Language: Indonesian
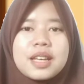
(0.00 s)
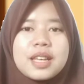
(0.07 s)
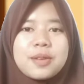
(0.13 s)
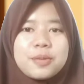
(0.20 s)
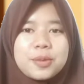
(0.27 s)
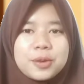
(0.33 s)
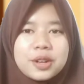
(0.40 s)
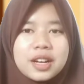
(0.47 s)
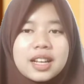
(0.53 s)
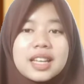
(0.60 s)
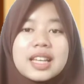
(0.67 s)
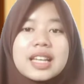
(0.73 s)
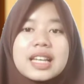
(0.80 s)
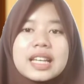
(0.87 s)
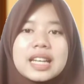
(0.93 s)
menghibur
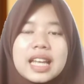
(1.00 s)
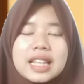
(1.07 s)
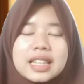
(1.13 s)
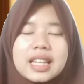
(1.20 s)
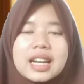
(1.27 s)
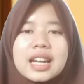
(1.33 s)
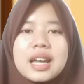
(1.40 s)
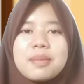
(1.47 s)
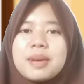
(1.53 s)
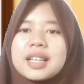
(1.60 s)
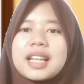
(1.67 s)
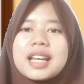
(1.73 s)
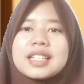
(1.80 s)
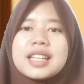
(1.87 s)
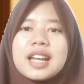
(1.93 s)
dan terdapat
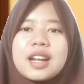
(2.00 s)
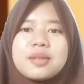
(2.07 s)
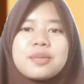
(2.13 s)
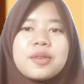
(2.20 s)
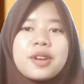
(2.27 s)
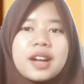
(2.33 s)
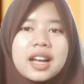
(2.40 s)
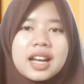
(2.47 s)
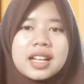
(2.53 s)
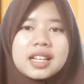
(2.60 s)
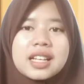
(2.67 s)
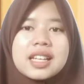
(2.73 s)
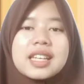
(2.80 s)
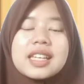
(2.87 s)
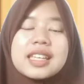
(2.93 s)
ajaran moral
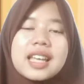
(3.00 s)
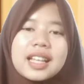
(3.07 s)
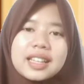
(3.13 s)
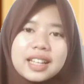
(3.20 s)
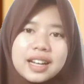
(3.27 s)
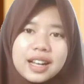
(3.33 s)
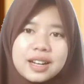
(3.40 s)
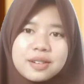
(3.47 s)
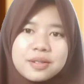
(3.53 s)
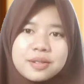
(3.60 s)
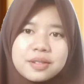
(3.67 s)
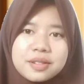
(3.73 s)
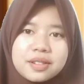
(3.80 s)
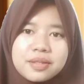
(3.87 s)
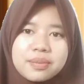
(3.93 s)
yang
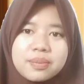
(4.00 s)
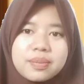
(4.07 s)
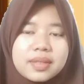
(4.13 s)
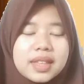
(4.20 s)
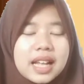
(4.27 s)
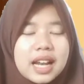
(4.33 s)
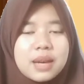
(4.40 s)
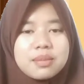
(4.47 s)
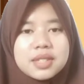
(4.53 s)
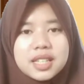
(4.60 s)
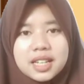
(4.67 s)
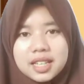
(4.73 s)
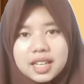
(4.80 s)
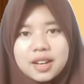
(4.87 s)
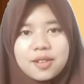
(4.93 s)
terkandung dalam
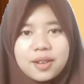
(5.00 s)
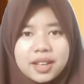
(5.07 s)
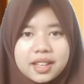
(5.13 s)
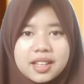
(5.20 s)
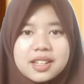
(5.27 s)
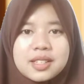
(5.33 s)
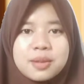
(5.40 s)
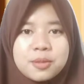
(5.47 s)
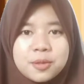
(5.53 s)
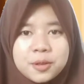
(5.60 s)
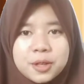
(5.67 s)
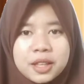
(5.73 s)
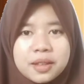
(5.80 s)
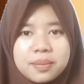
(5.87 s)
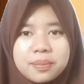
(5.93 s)
cerita dongeng
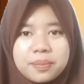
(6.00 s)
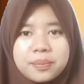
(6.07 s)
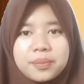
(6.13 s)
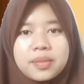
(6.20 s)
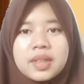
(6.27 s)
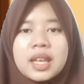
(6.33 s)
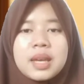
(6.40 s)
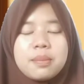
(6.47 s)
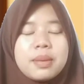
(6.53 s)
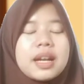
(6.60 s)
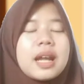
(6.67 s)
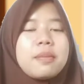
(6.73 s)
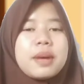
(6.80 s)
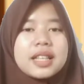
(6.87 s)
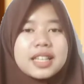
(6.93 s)
tersebut.
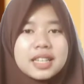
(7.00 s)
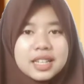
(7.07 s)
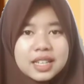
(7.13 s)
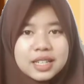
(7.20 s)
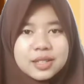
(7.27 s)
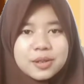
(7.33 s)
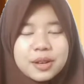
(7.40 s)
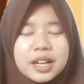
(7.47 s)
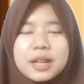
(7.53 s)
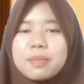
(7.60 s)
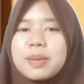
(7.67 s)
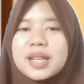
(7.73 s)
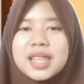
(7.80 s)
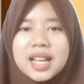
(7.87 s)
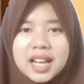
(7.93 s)
Pendapat ini juga
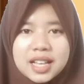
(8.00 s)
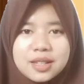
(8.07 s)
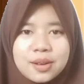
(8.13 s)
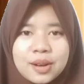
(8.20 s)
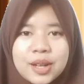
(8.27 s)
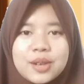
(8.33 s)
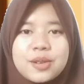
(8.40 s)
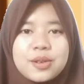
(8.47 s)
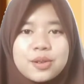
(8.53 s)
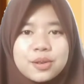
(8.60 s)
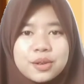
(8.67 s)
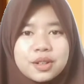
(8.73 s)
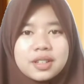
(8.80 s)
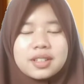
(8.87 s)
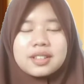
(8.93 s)
dipertegas oleh
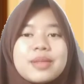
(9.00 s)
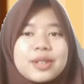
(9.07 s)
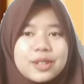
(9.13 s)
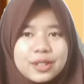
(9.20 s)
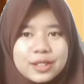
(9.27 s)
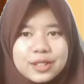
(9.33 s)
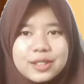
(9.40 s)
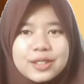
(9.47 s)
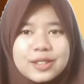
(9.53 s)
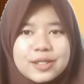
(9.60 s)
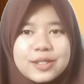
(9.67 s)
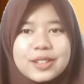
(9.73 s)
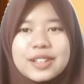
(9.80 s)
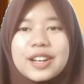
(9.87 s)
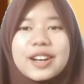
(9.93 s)
Dudung. Menurut
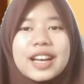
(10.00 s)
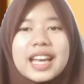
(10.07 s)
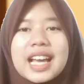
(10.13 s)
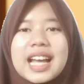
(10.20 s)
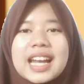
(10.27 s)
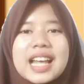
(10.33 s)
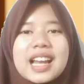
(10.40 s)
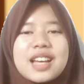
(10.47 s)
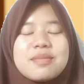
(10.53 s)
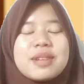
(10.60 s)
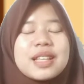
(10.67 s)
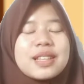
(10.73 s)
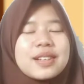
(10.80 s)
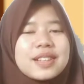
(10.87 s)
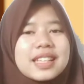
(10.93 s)
Dudung, dongeng adalah
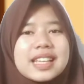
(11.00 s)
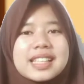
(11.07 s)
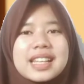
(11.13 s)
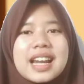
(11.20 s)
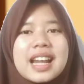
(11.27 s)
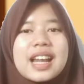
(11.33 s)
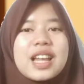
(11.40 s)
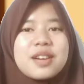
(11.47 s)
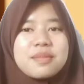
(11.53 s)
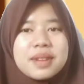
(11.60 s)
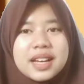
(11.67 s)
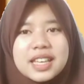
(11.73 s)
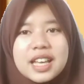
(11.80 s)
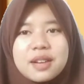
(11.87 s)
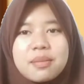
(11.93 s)
bentuk sastra
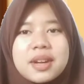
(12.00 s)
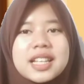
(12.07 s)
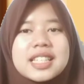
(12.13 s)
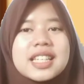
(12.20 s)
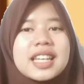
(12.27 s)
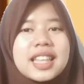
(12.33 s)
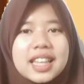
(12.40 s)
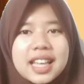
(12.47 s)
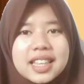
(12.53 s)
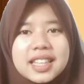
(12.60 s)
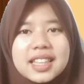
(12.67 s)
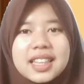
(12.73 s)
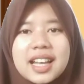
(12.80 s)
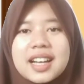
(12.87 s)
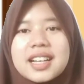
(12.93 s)
lama yang bercerita
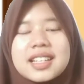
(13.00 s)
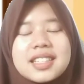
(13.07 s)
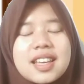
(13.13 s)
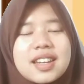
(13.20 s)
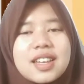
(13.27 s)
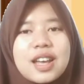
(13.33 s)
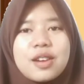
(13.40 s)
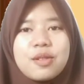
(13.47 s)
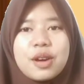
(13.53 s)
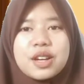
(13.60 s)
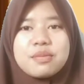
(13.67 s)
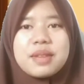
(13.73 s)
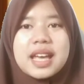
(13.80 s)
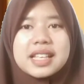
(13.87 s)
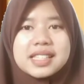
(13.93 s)
tentang kejadian luar
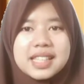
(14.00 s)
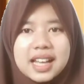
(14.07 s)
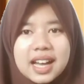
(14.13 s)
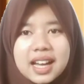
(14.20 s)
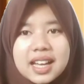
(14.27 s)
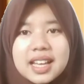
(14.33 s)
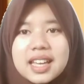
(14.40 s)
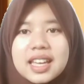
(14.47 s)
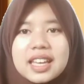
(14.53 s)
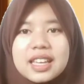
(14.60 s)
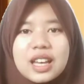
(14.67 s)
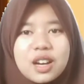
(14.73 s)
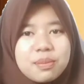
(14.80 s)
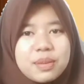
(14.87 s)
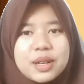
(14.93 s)
biasa
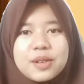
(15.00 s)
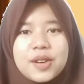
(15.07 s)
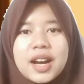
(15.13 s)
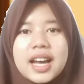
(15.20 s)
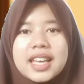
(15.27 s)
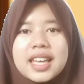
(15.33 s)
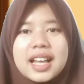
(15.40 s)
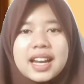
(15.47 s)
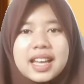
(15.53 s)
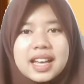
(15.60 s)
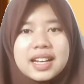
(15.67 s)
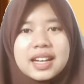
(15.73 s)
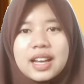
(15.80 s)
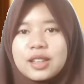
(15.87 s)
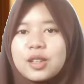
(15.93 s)
yang penuh
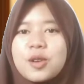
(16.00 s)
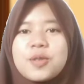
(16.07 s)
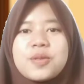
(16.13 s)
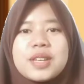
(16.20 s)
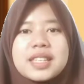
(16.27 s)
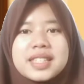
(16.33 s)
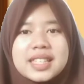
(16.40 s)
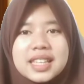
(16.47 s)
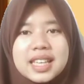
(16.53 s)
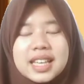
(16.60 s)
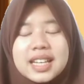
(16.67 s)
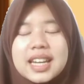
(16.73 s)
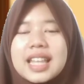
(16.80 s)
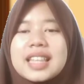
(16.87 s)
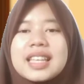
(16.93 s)
hayalan atau fiksi
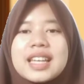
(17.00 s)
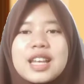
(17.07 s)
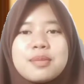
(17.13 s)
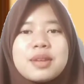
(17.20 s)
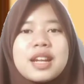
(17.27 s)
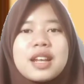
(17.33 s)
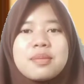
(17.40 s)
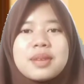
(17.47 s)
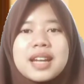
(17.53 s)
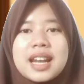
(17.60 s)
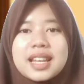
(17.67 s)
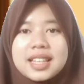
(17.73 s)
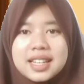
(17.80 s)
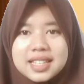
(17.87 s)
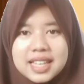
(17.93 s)
dan tidak benar-benar
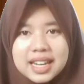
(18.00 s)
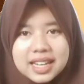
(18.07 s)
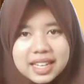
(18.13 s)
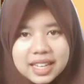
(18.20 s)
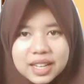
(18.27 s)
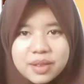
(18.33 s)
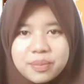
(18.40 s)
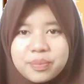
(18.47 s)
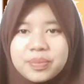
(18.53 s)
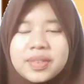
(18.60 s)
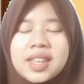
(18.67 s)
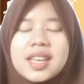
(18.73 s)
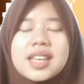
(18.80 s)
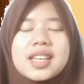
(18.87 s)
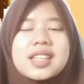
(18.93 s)
terjadi.
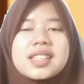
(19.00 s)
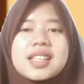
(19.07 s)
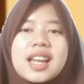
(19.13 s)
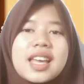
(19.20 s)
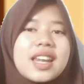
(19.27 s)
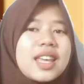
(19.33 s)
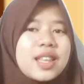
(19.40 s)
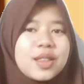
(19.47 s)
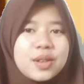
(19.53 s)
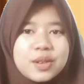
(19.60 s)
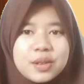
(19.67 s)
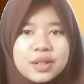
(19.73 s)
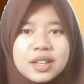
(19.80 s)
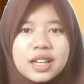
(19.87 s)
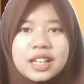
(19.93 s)
Selain
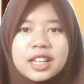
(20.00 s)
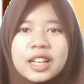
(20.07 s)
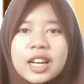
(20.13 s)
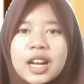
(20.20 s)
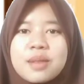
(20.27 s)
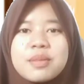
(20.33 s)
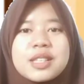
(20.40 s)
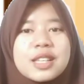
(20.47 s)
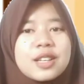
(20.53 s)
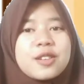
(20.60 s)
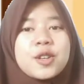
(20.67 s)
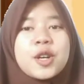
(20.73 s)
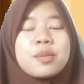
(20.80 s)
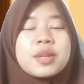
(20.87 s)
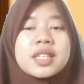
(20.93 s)
itu, Kamisa
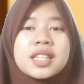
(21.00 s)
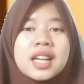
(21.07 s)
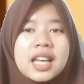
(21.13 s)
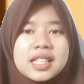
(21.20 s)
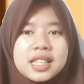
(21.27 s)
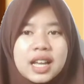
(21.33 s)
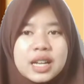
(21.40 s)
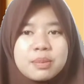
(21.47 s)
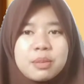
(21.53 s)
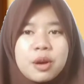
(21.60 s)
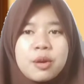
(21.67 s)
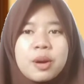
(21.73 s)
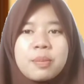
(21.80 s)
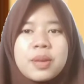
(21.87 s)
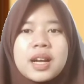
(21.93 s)
juga menjelaskan
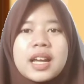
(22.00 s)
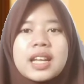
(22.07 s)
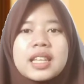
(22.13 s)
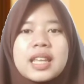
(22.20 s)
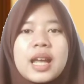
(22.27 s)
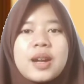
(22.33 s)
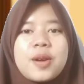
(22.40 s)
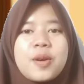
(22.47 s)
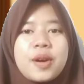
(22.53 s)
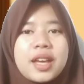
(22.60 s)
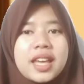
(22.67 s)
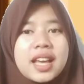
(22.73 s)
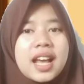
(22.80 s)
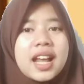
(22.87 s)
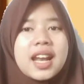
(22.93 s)
bahwa pengertian
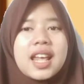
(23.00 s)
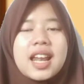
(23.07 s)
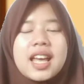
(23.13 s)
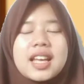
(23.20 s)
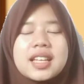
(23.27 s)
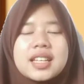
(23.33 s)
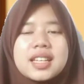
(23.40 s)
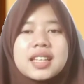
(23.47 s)
dongeng adalah